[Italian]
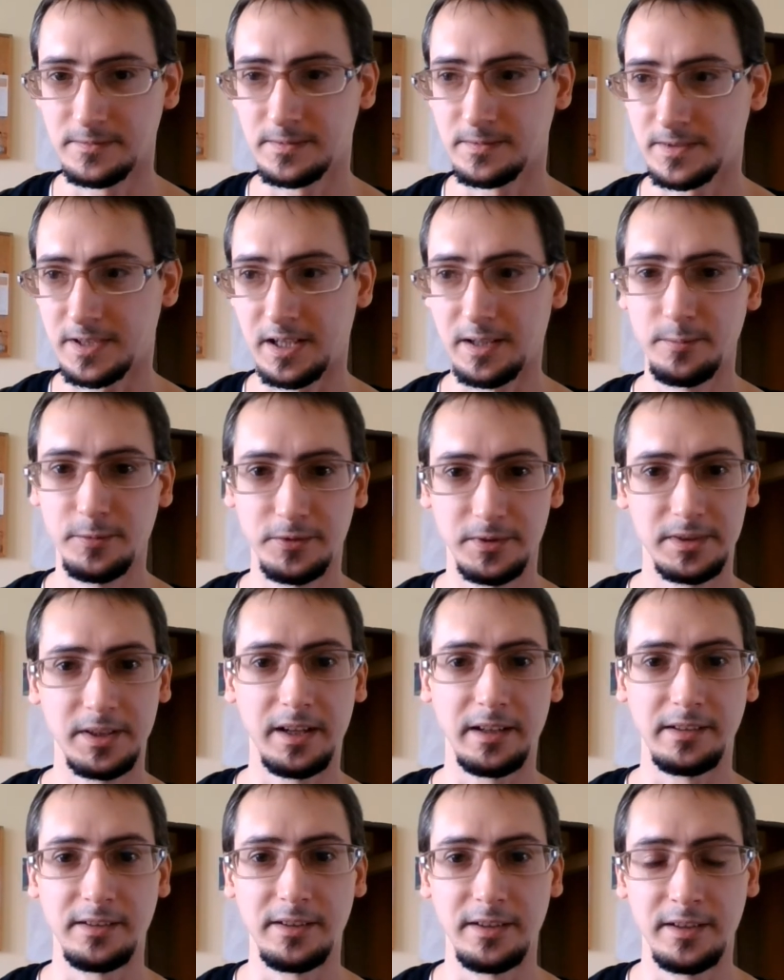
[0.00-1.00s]
tra le
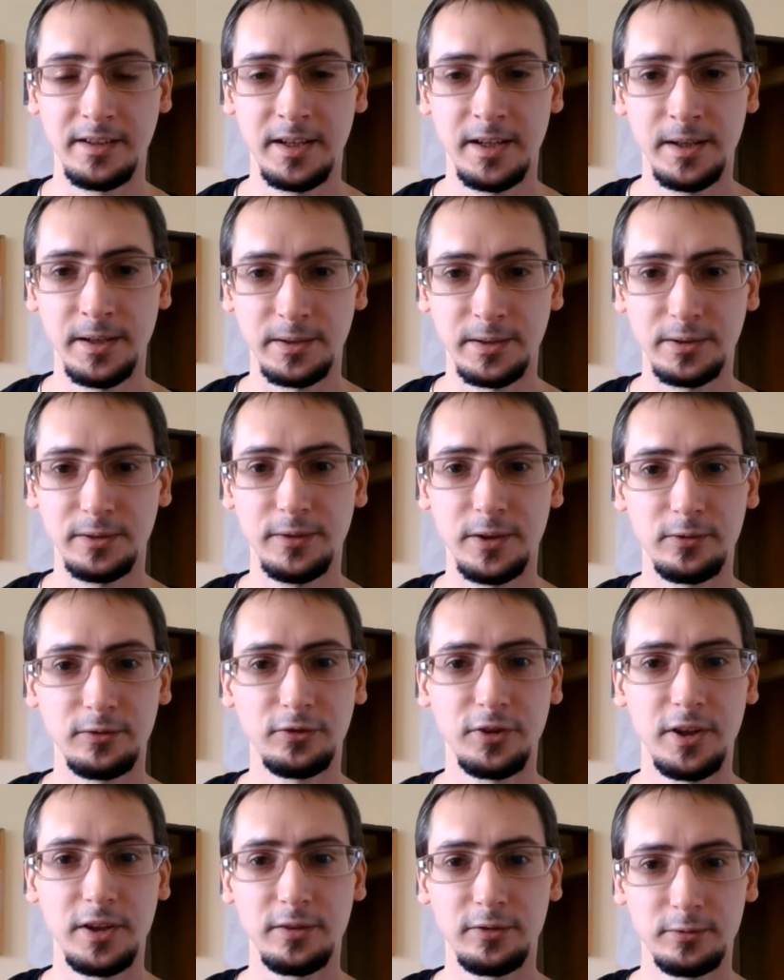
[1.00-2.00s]
montagne, dove non
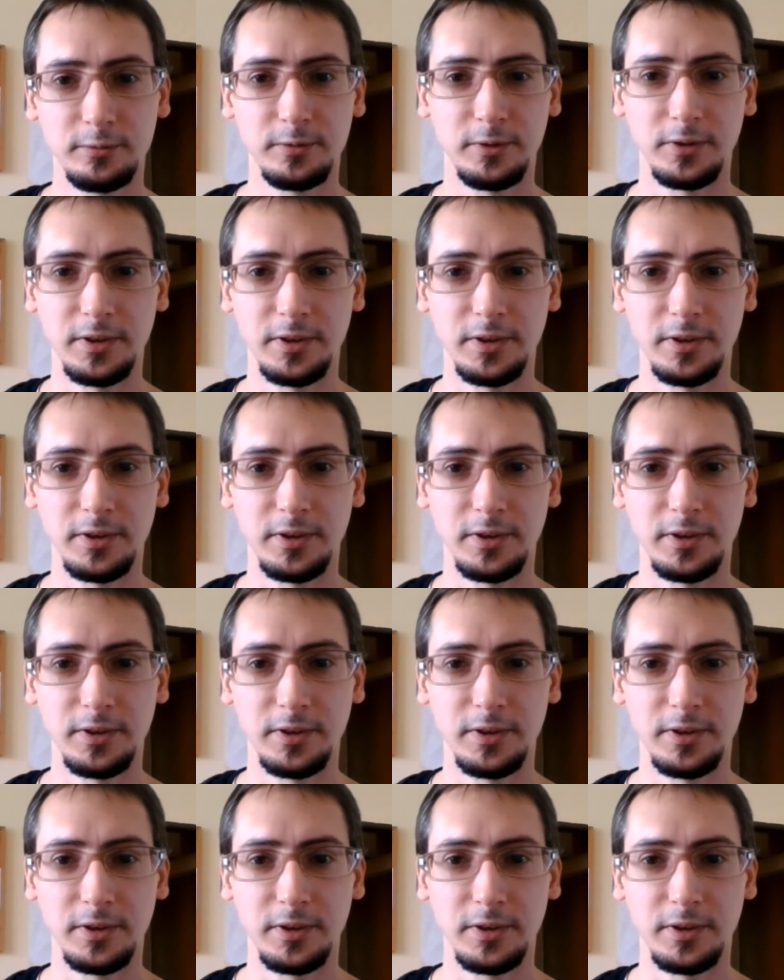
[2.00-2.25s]
c'è nessuno